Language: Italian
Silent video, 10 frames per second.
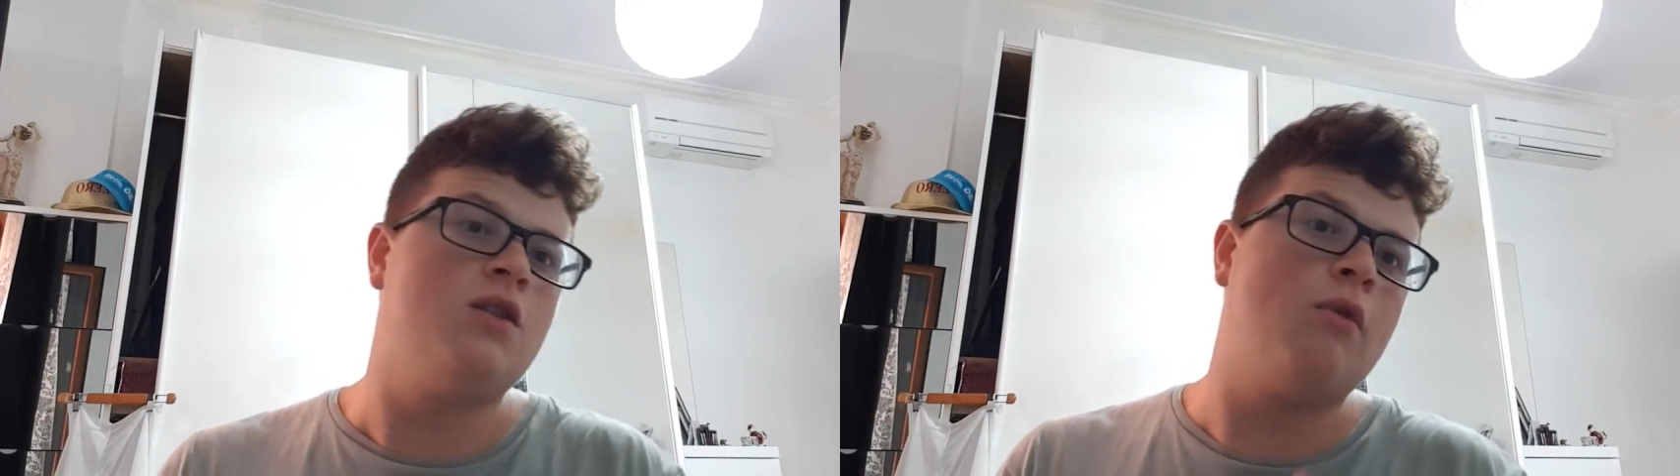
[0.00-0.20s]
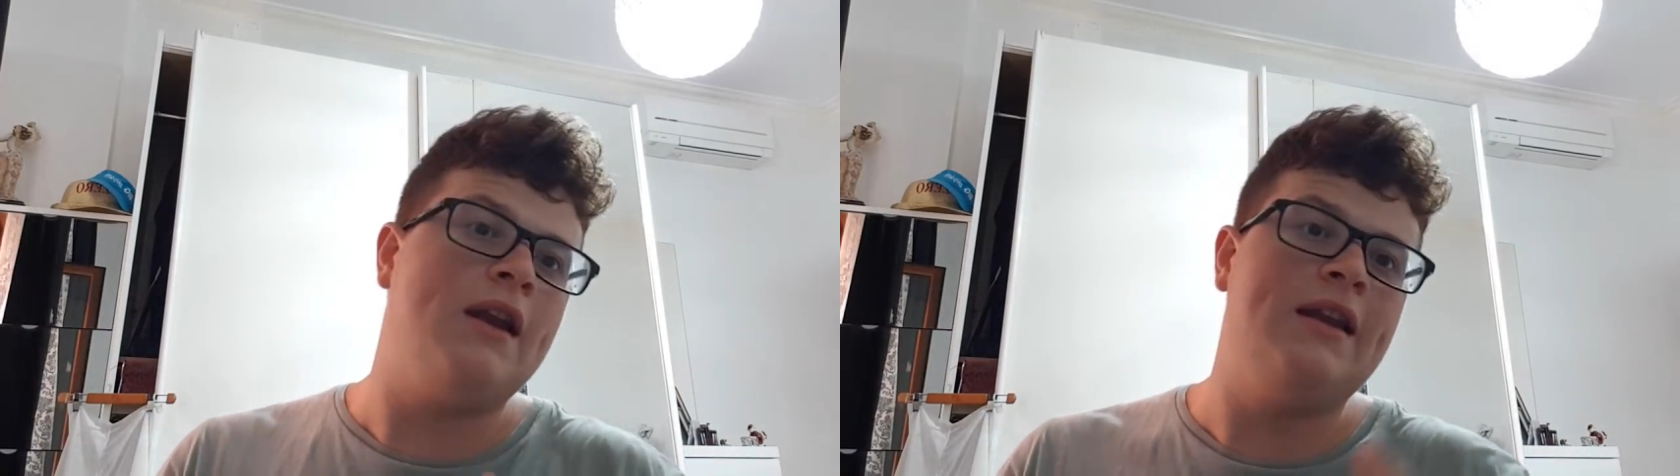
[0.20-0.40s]

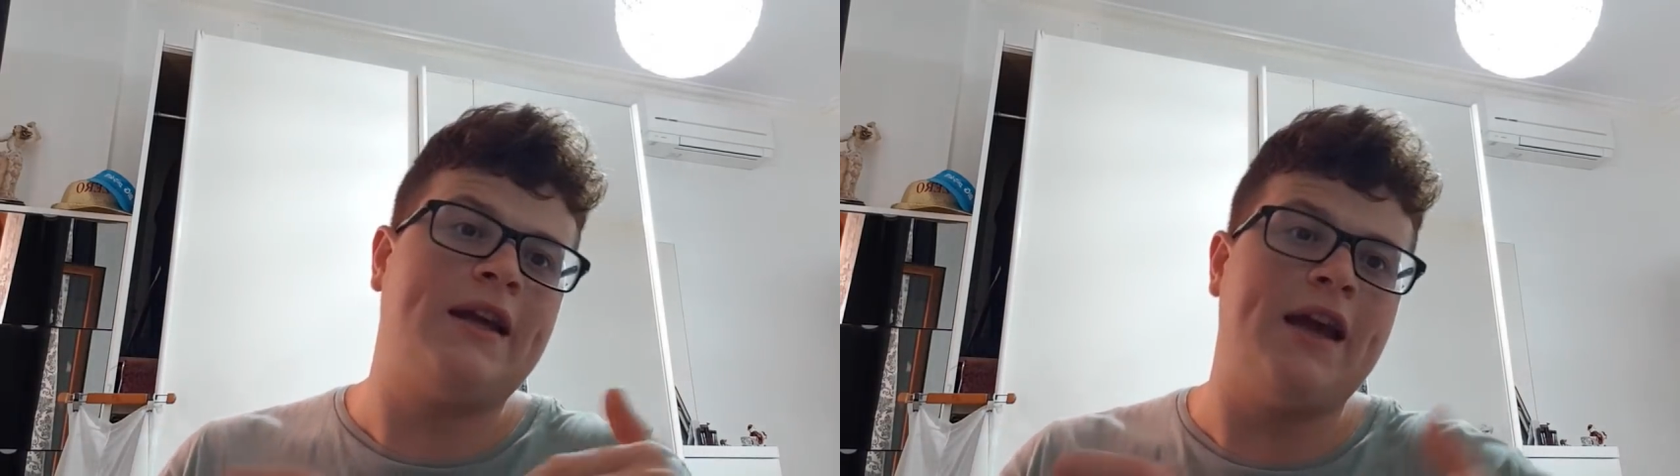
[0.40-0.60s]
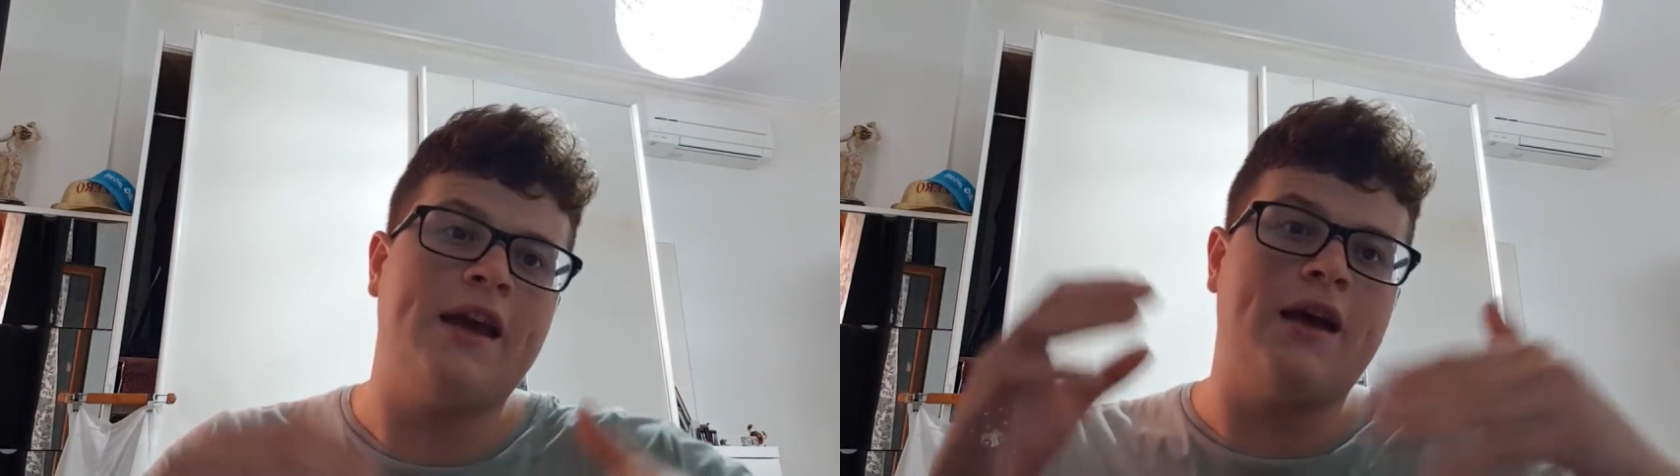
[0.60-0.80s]
di quelli
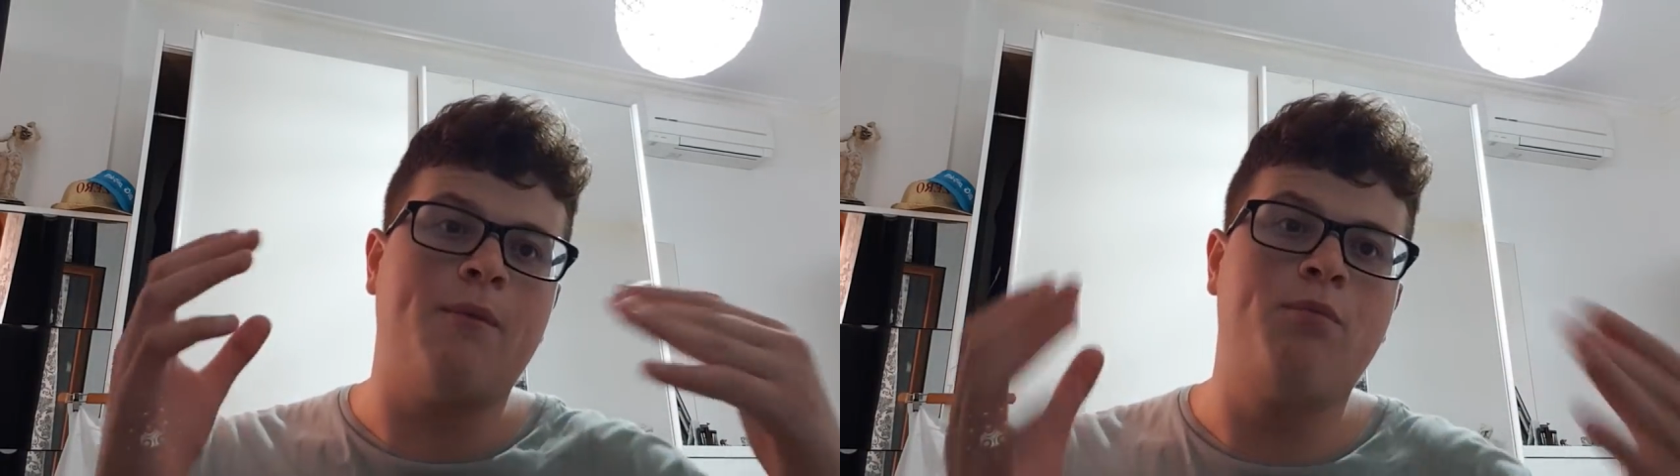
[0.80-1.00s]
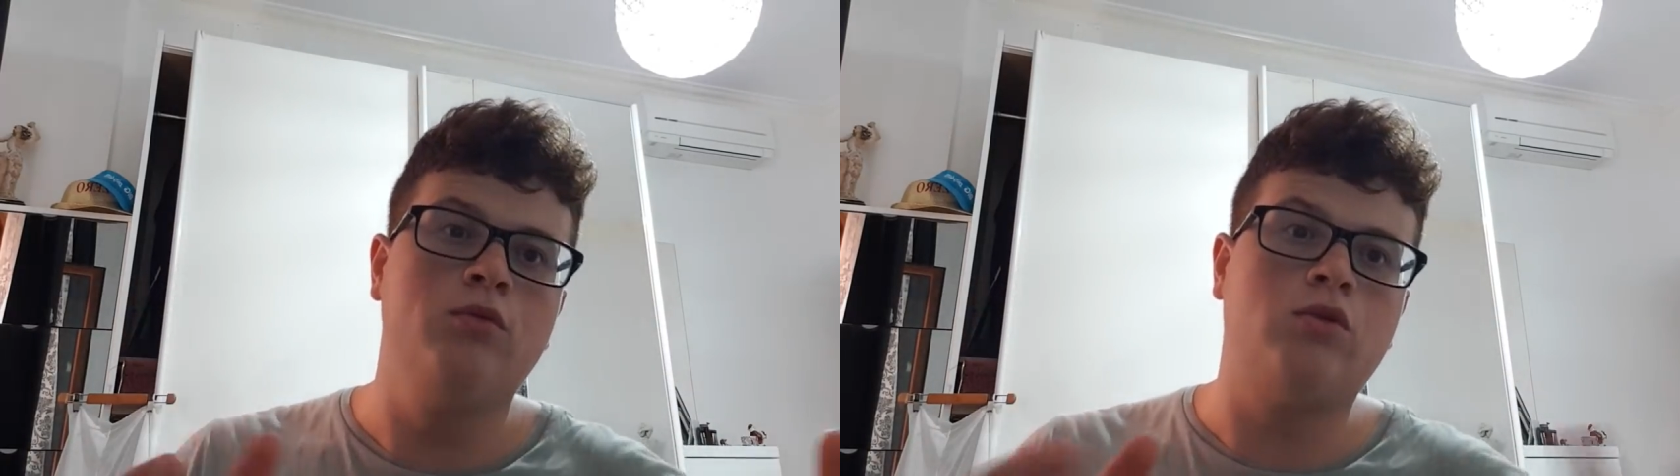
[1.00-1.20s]
che
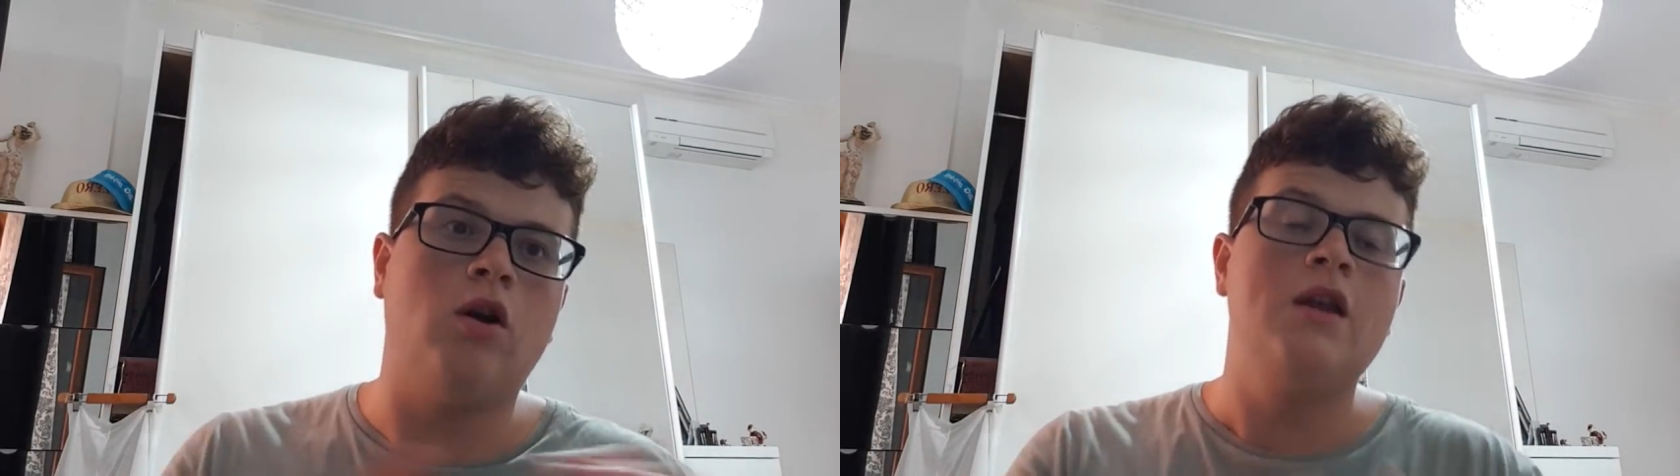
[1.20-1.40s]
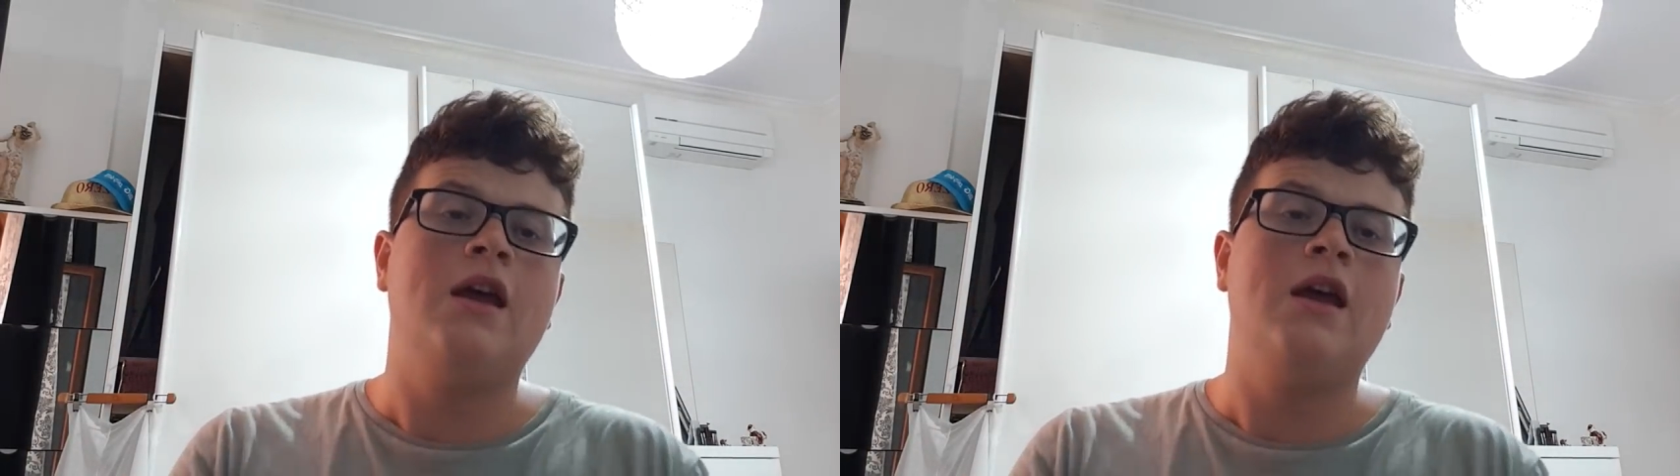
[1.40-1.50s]
appunto